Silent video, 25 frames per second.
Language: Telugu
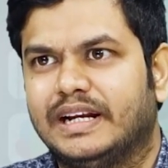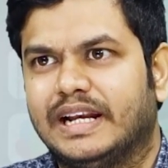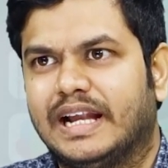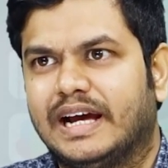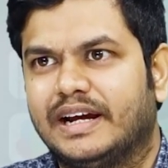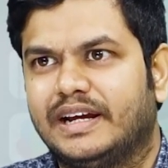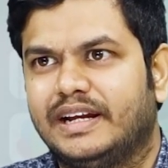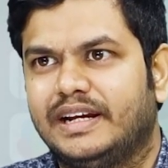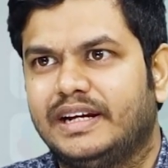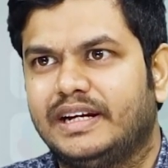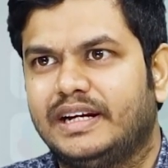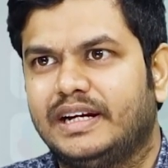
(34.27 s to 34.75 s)

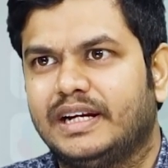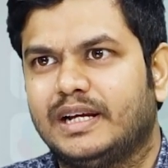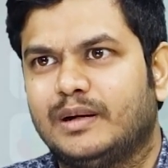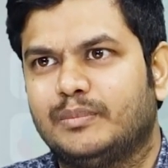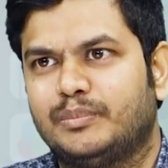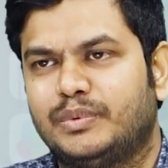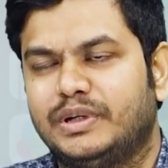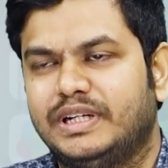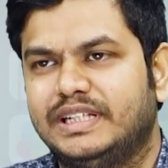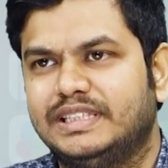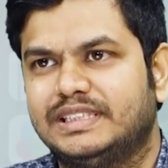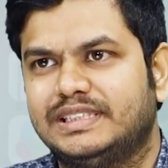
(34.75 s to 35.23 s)
నాకేంటంటే
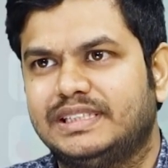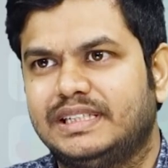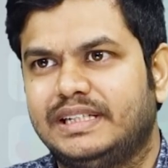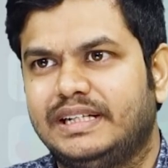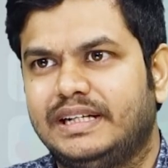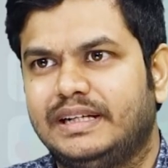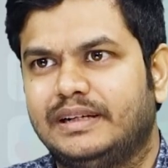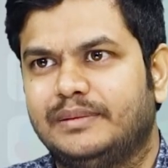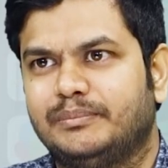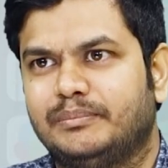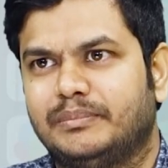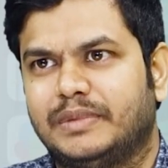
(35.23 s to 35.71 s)
అప్పటి నుంచి
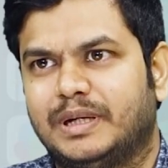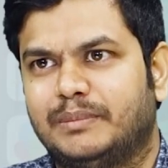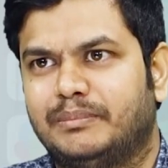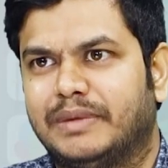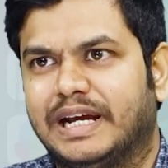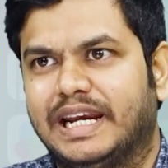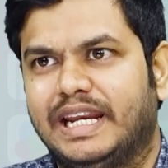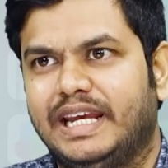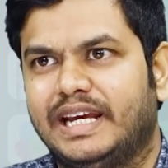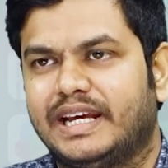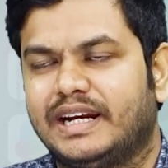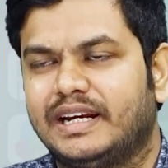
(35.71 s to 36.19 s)

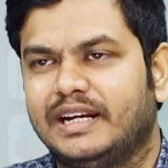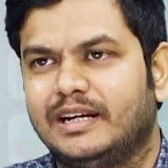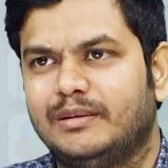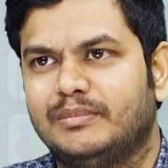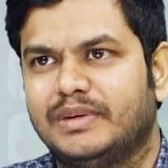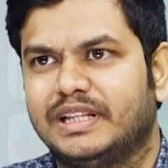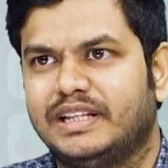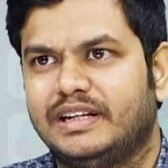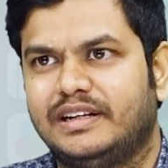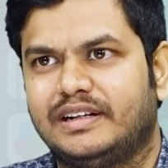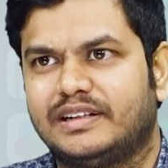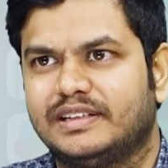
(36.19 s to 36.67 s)
మనీ
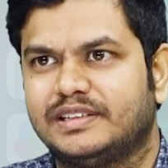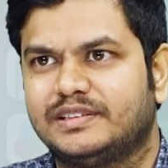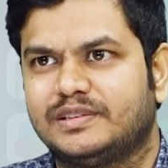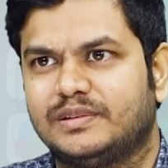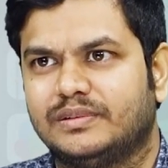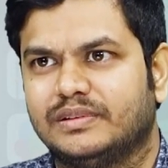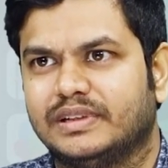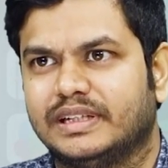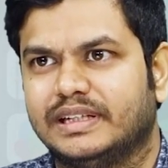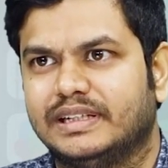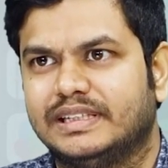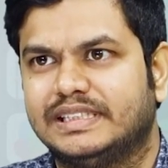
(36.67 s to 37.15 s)
ఎర్నింగ్ మీద
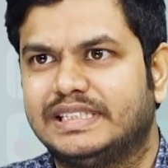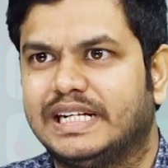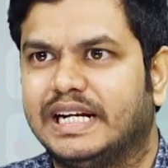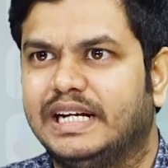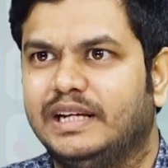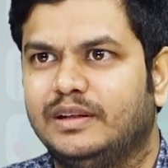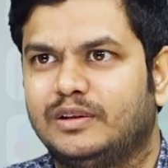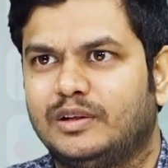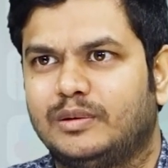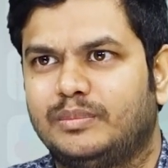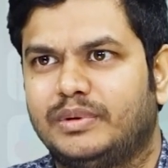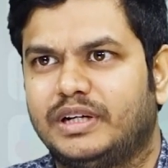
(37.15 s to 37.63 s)
ఇంట్రెస్ట్ ఉంది
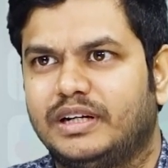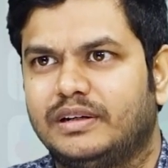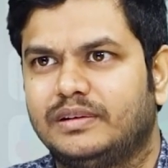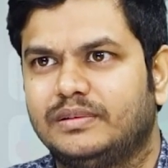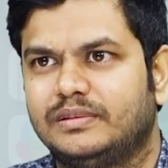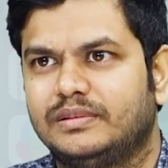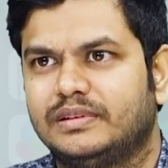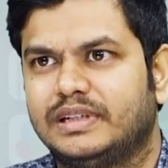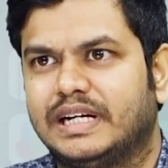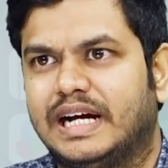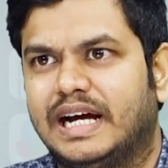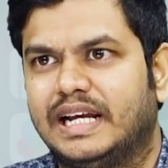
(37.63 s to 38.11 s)
స్టడీతో
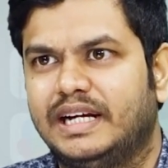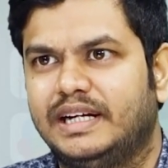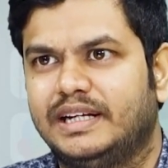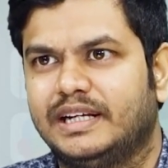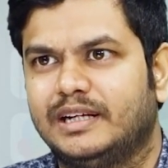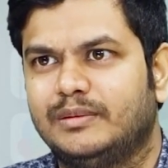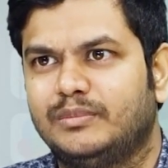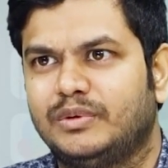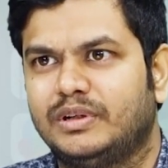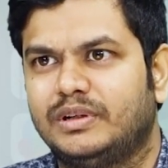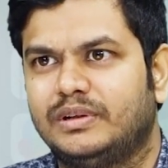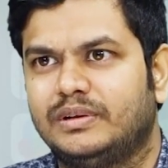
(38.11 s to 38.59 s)
పాటు ఖాళీ
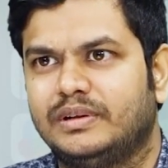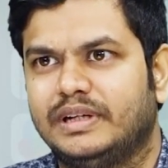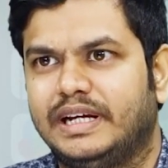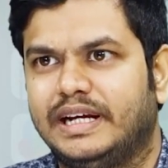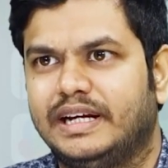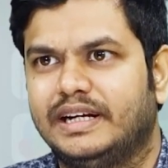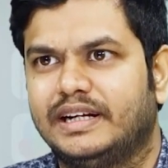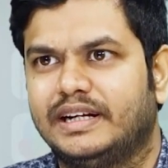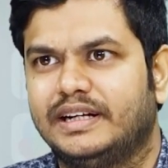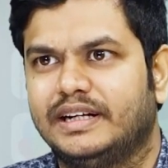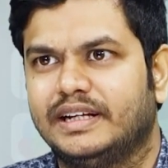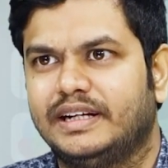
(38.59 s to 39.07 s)
టైంలో
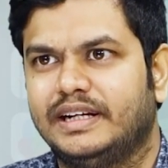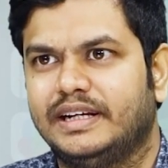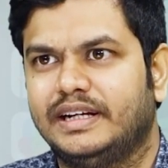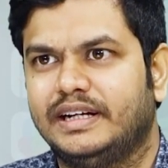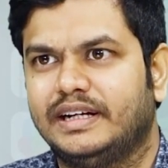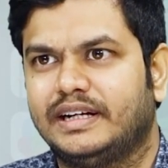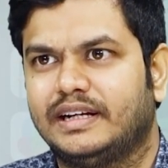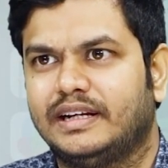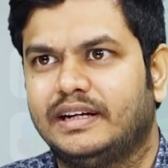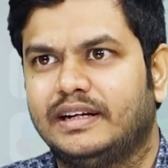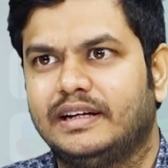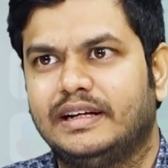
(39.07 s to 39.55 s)
ఏంటంటే
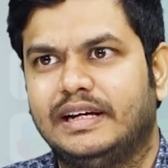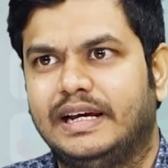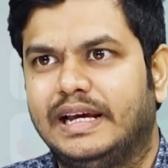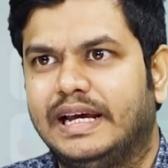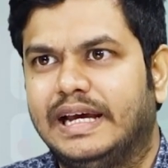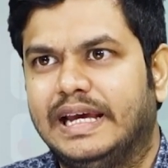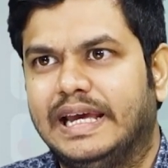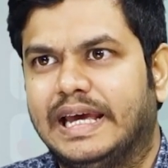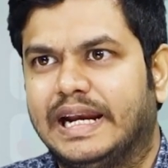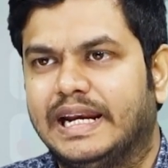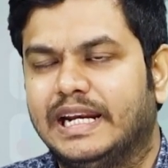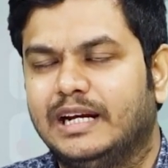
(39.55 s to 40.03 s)
నేను ఇట్లా
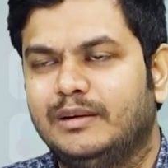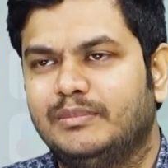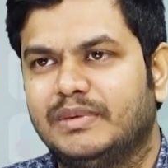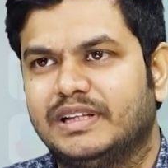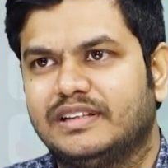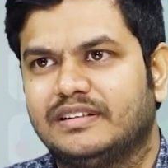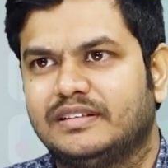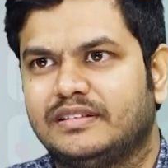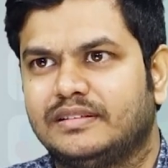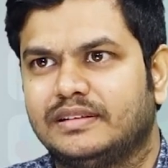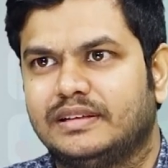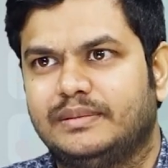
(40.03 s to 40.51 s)
ఎర్నింగ్
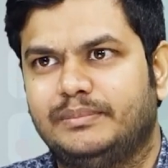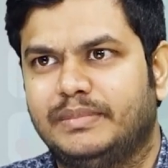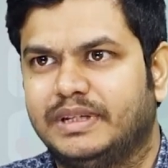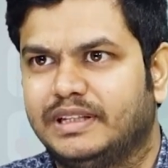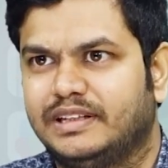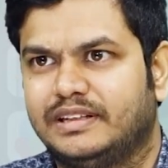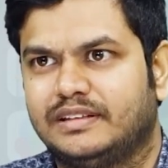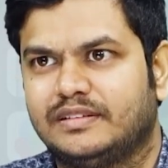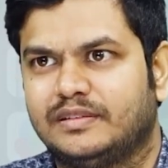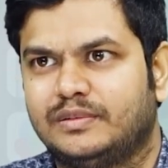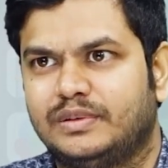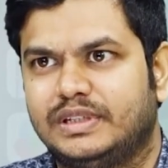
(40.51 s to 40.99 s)
మెథడ్
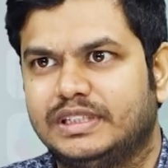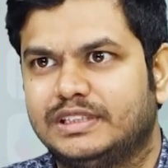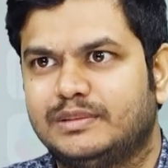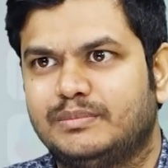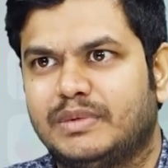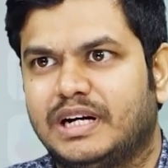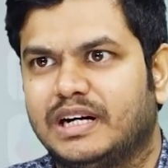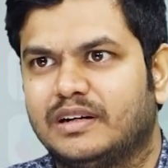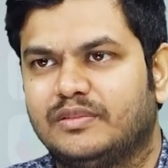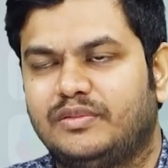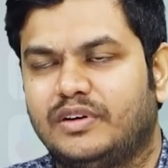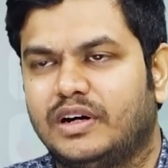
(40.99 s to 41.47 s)
మెథడ్స్ గురించి
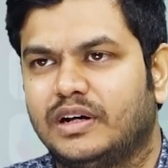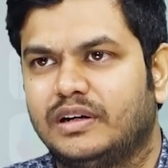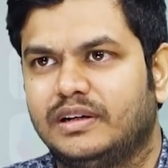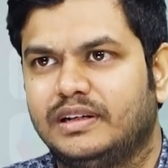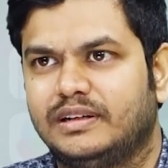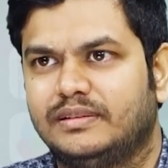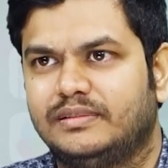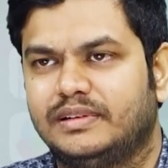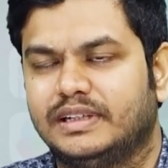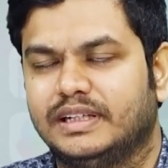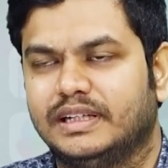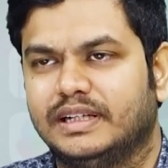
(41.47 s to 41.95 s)
బాగా ఫాలో
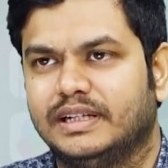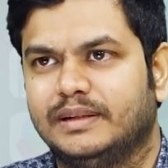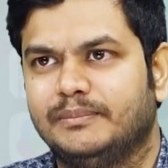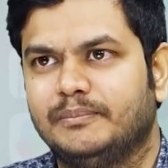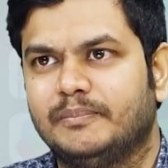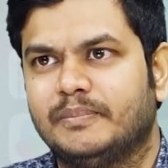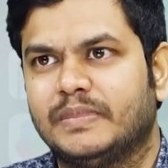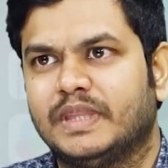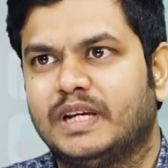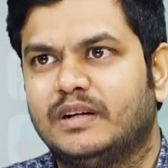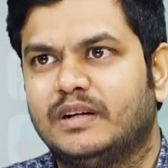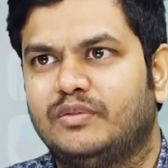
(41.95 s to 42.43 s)
అయ్యేవాడిని
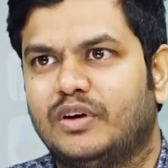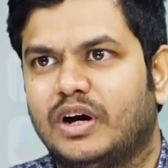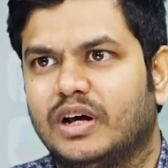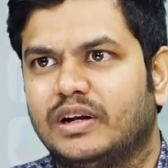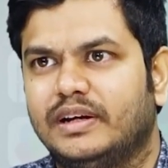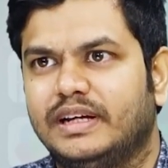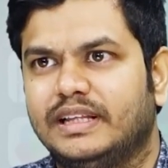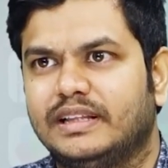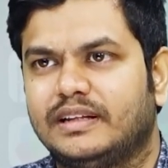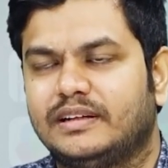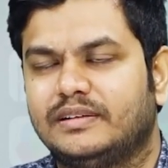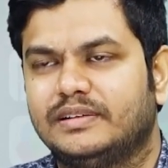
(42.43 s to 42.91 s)

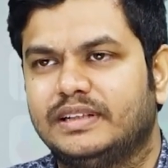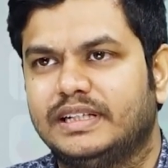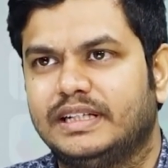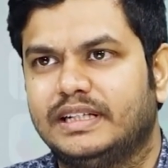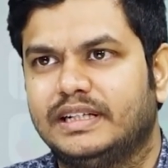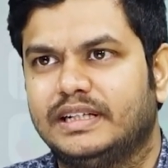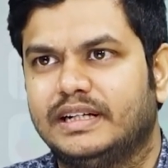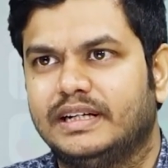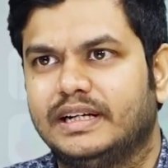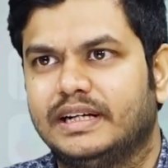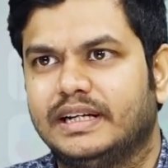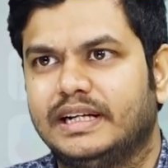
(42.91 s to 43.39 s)
ఫాలో అయిన తర్వాత
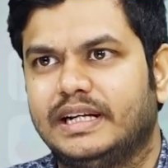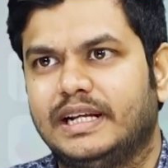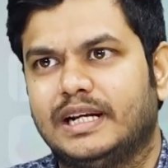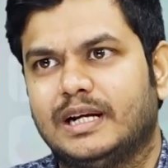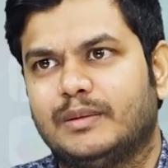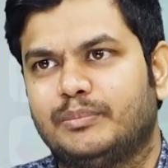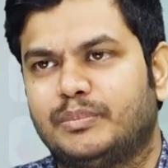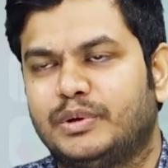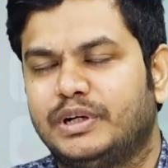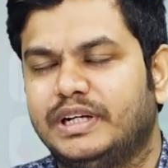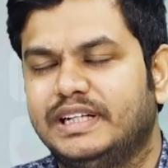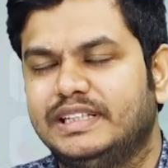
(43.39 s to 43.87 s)
ఏంటంటే
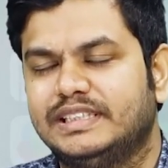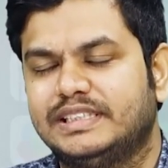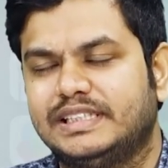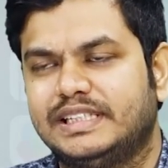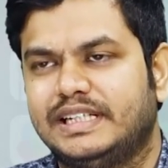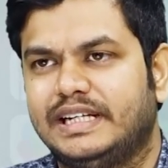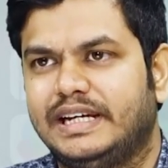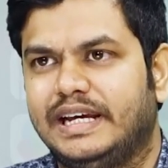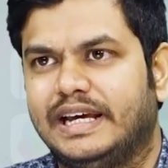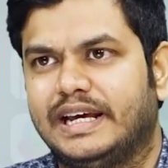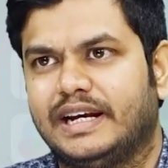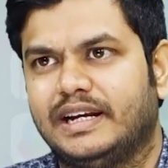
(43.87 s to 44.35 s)
నేను అప్పటి
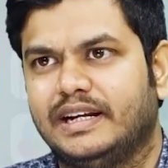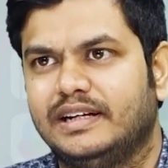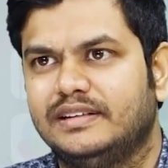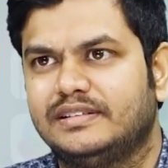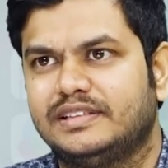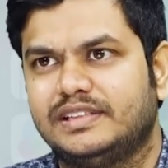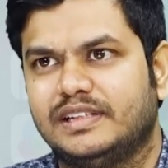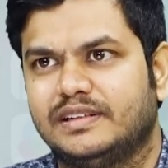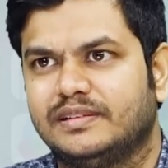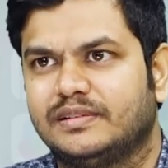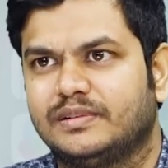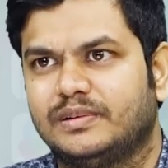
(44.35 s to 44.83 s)
నుంచి
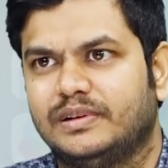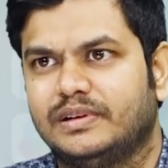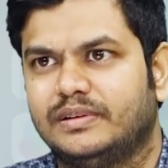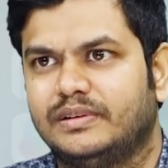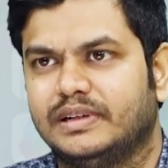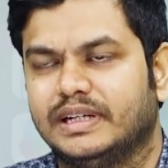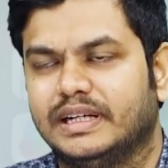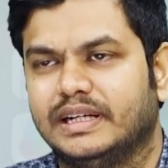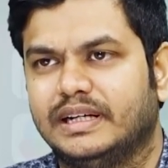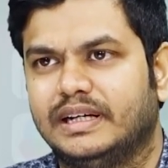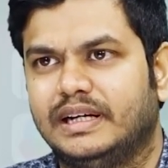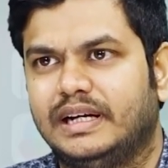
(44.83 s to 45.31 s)
ఎర్నింగ్స్
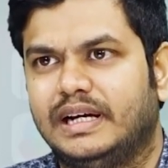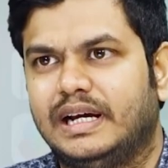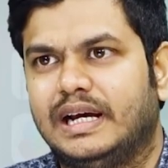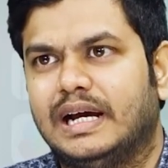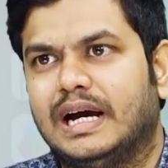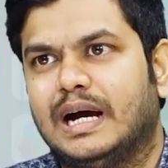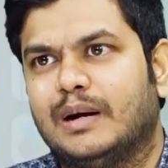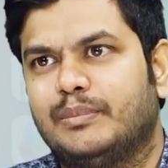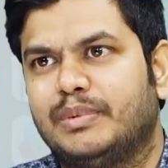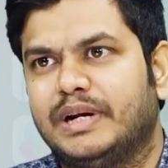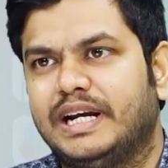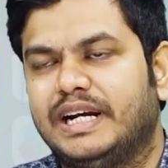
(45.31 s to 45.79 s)
చేసుకునేవాడిని
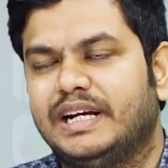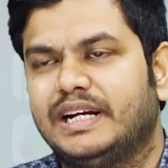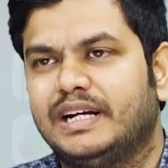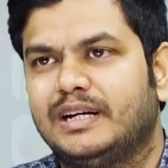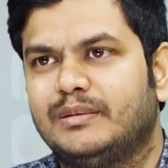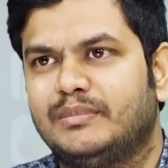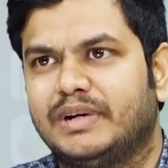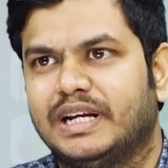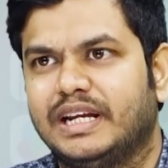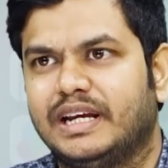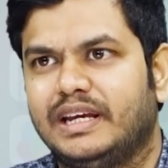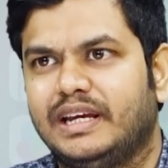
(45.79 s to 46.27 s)
అప్పుడు
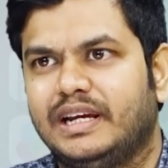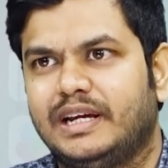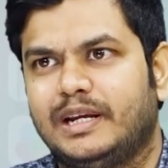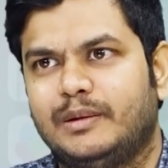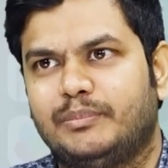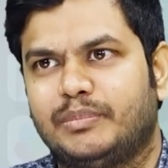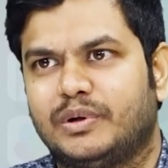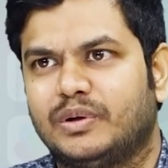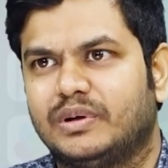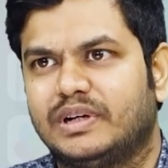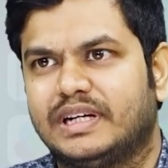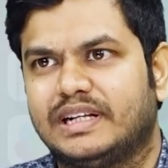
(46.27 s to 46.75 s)
ఏంటంటే మనకి
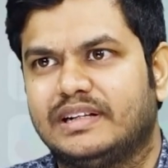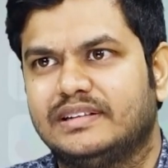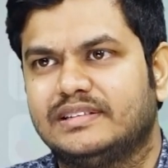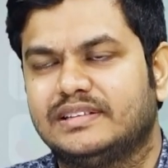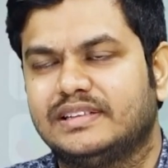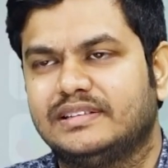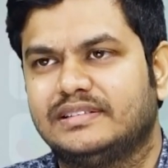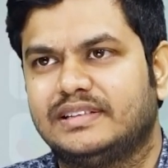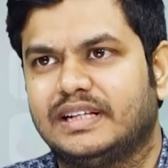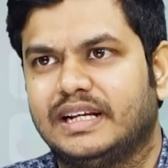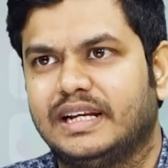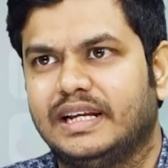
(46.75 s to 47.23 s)
క్రిప్టో
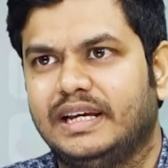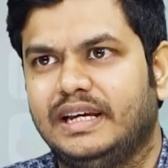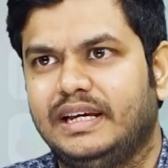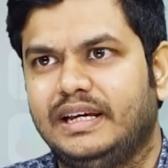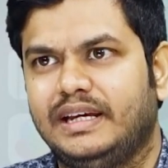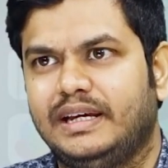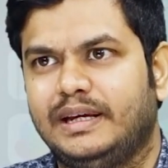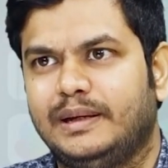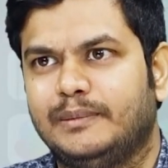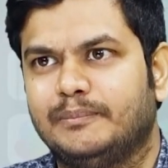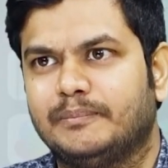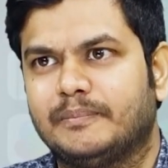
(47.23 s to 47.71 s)
కరెన్సీస్ అనేవి